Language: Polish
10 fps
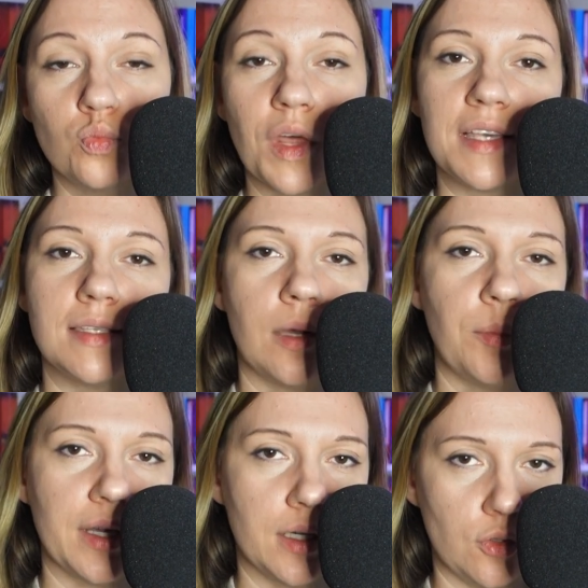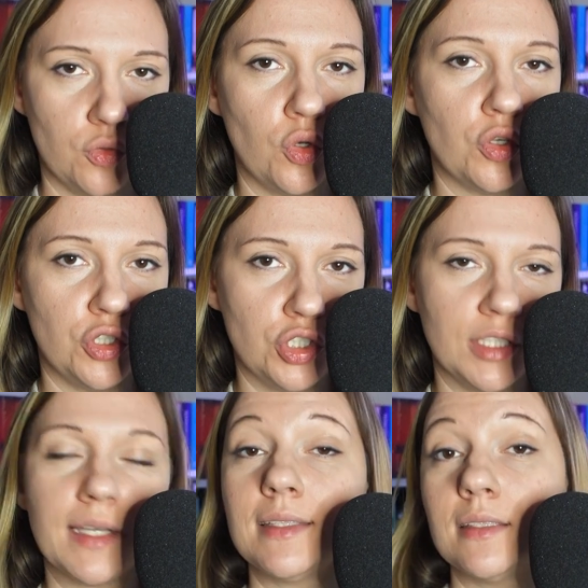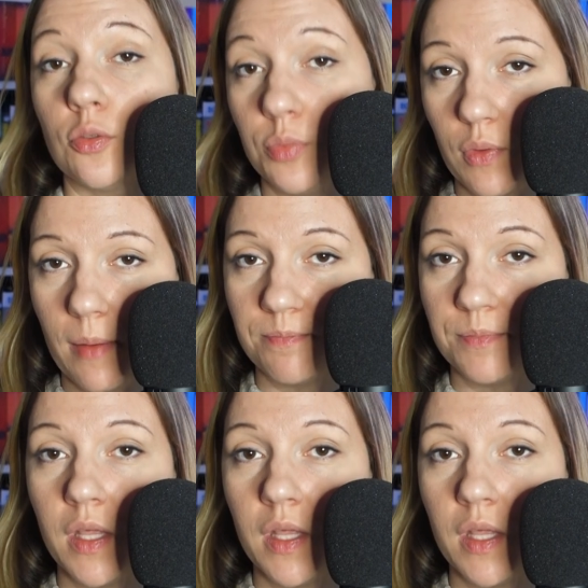taki zabieg chronologiczny, jaki zrobiła.